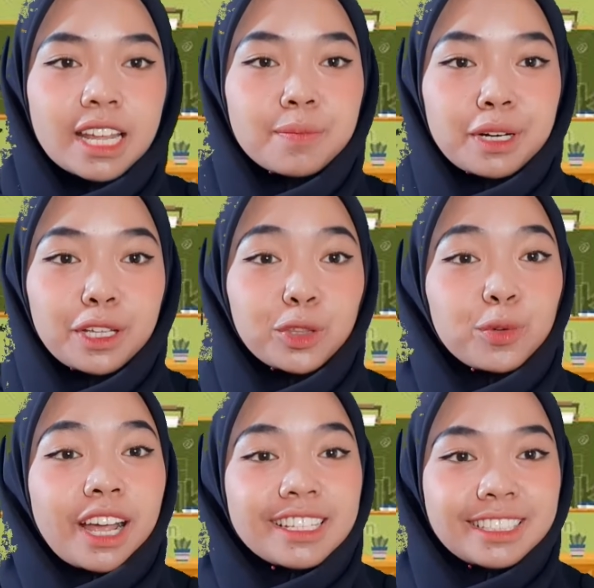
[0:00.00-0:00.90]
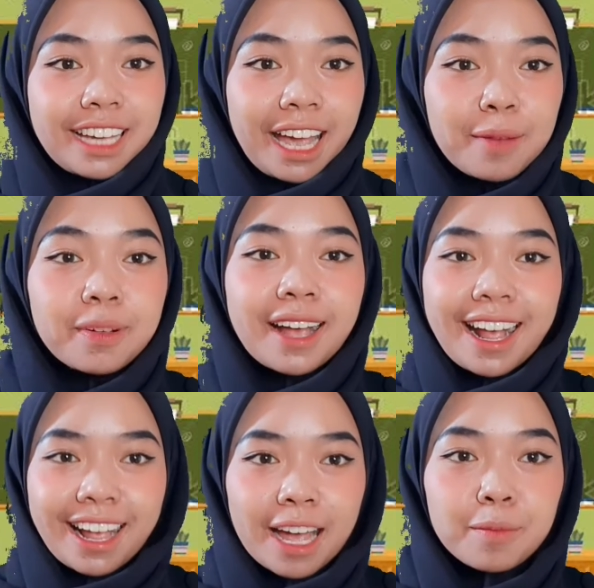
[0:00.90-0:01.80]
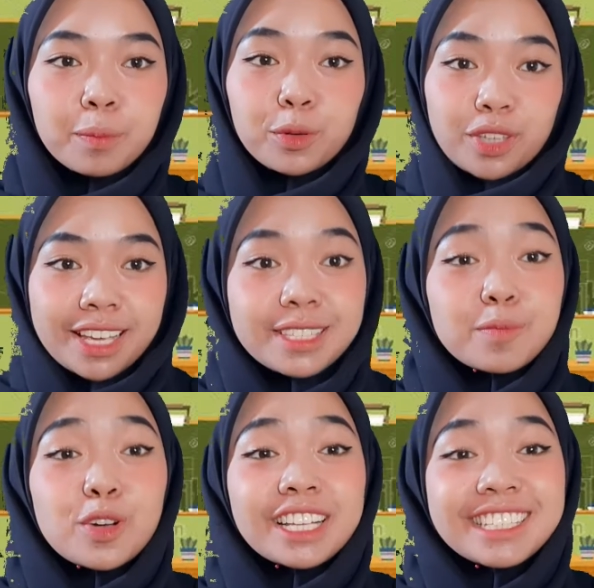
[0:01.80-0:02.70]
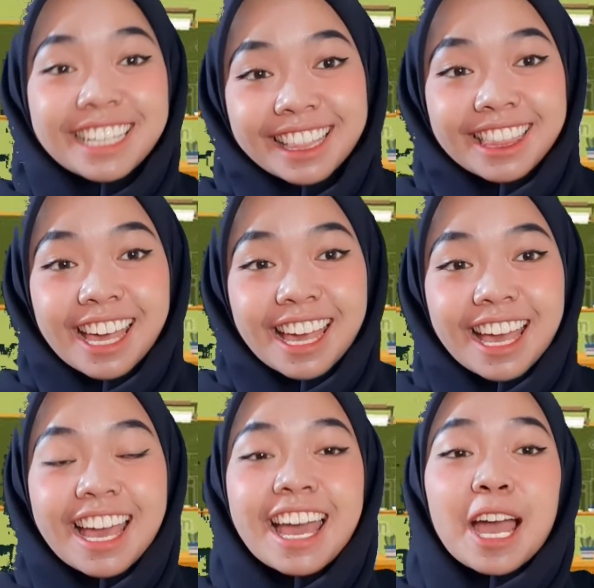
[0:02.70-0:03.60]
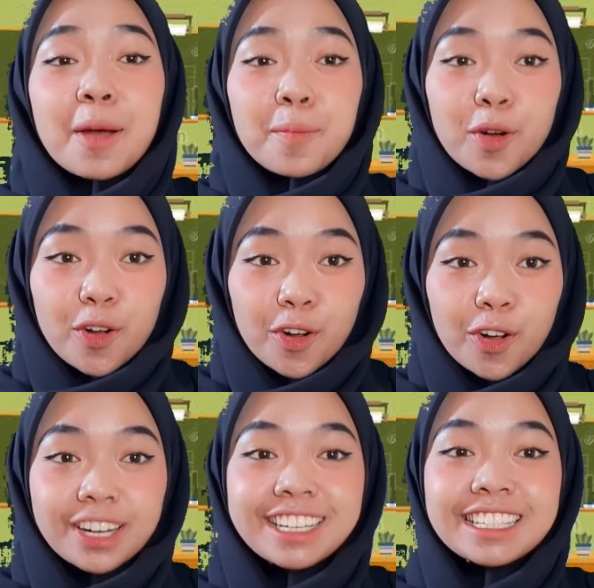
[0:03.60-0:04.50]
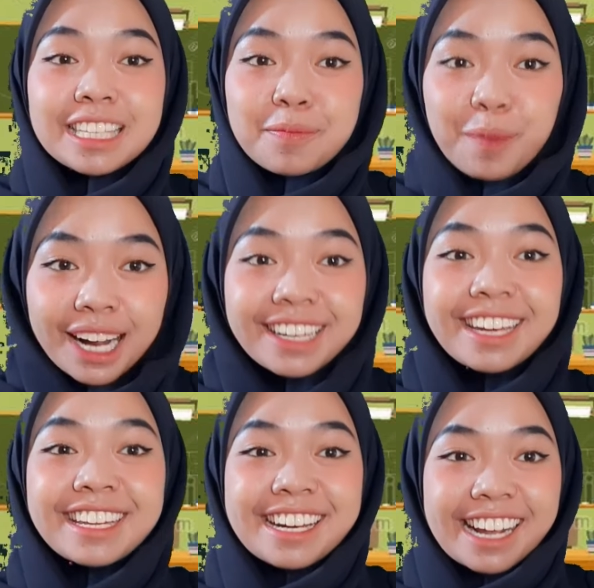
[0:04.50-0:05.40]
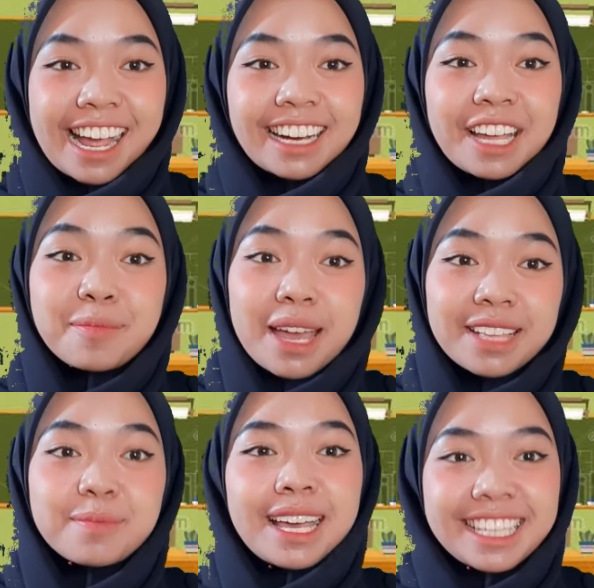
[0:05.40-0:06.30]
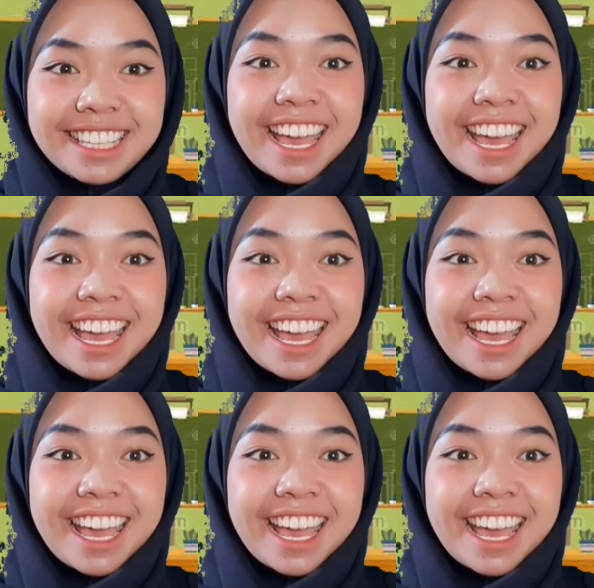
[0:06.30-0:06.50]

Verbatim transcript: dan menentukan jam, kakak mempunyai sebuah cerita. Mohon disimak dan didengarkan baik-baik